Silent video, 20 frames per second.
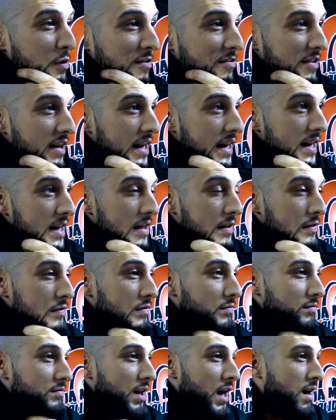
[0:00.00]
vrai,
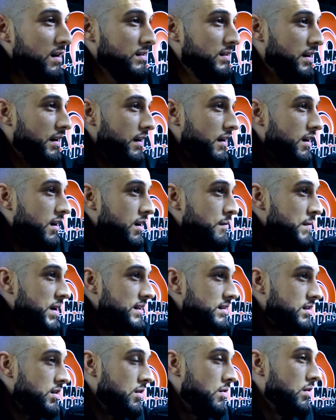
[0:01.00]
entre, euh,
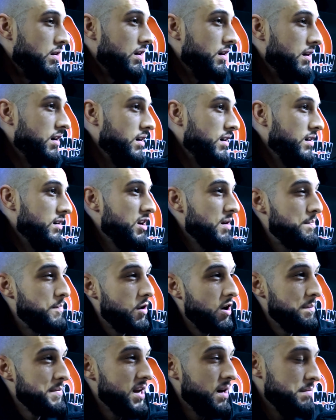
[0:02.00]
mettons, euh, la
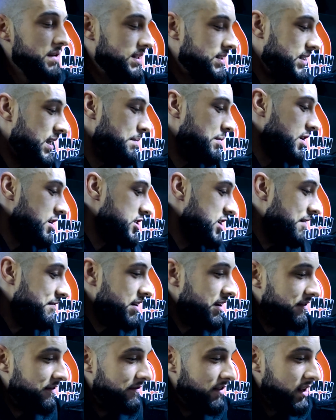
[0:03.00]
première mixtape que
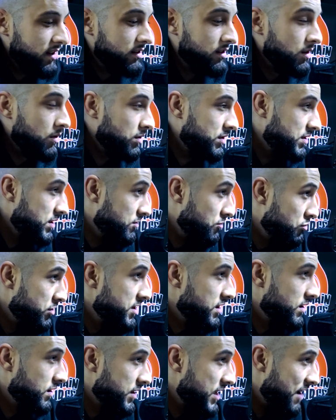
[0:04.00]
j'avais faite, donc, et
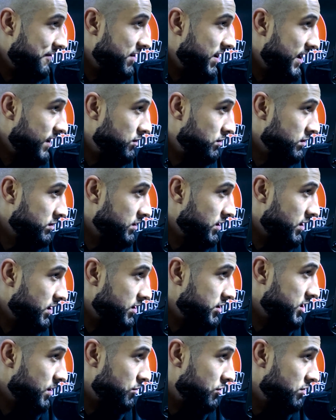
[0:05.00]
oui, euh, il y avait la tune
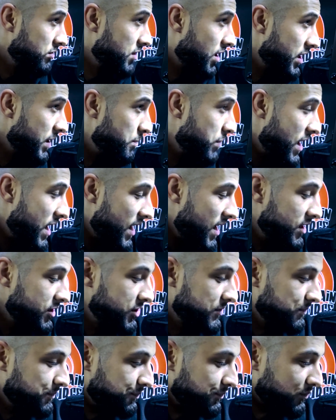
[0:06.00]
Jump Crew dans les
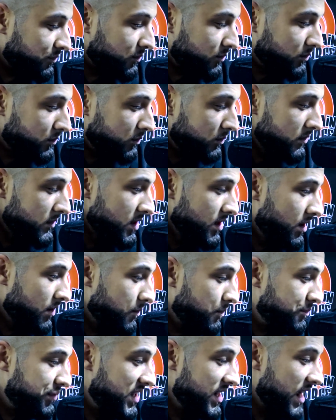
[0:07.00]
parages,
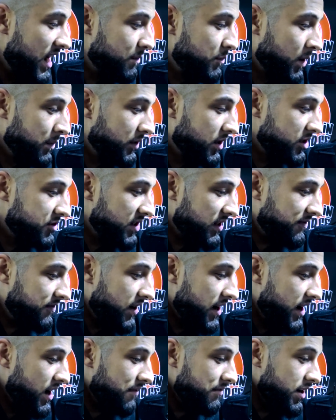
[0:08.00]
puis l'album que je viens de
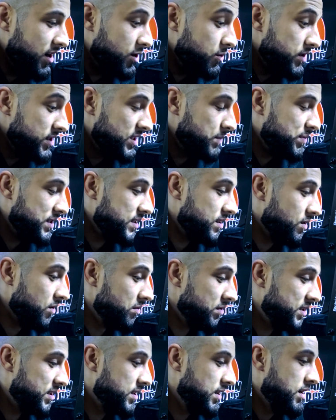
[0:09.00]
faire avec crisp
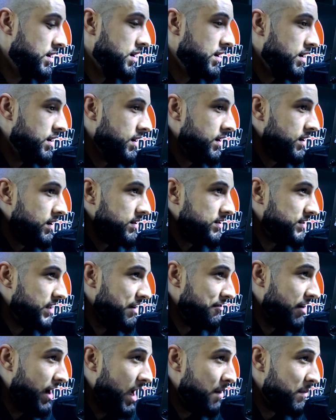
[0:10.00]
Sauce, c'est
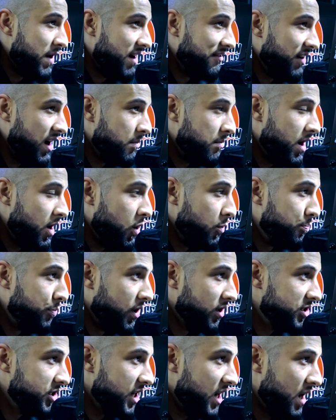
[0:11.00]
vraiment, vraiment un
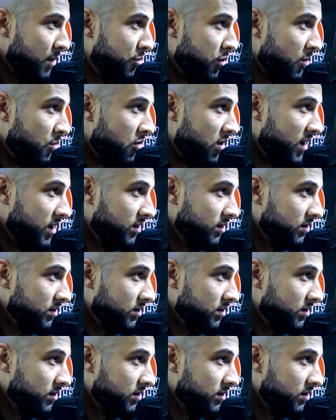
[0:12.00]
pas de géant pour moi.